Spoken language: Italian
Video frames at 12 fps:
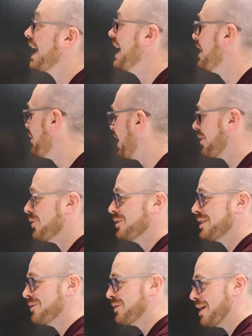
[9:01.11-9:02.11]
allora
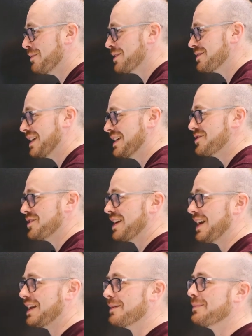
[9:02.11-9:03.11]
continuiamo a
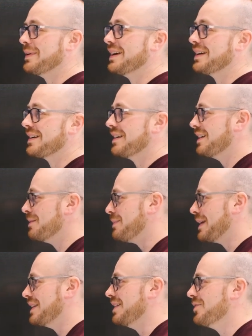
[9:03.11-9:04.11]
girare per il
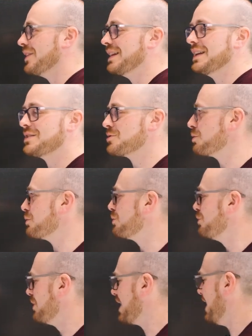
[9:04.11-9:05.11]
padiglione delle
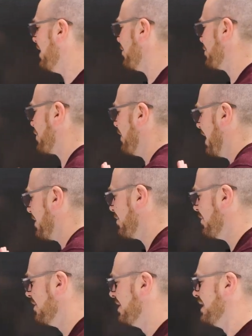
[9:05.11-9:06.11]
strutture, ho
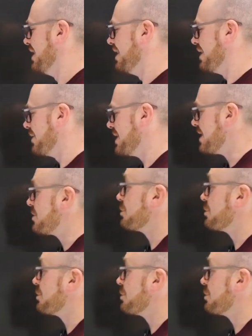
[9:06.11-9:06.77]
trovato questa